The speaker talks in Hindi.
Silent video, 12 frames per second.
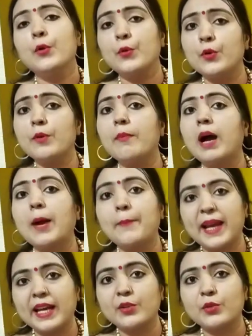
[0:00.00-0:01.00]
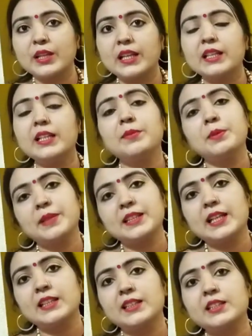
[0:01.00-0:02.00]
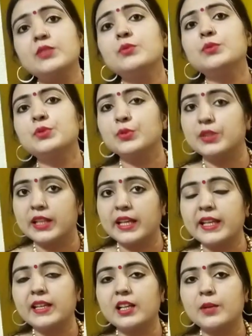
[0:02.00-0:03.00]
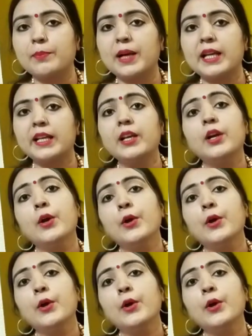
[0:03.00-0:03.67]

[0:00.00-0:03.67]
उन माँ बहनों के लिए भी बता देती हूँ जो नहीं कर पाई